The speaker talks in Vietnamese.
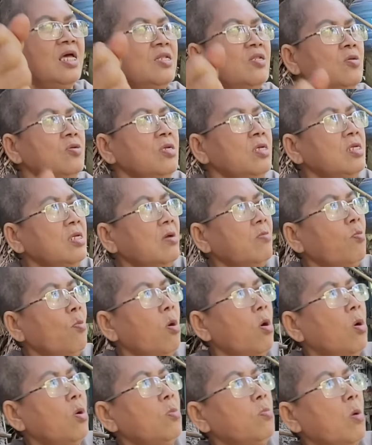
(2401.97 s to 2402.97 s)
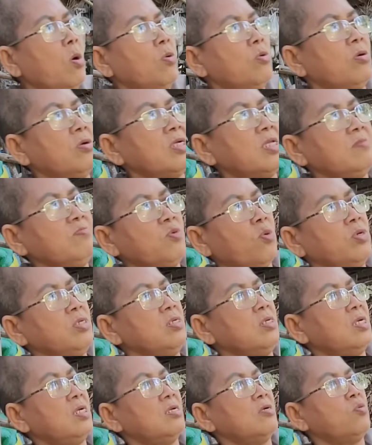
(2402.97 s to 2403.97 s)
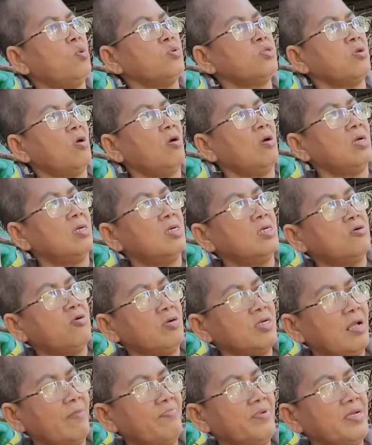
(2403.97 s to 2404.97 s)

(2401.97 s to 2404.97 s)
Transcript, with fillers: nó nói ờ, bộ bộ con kiếm củi ờ, cô cho rồi con gặp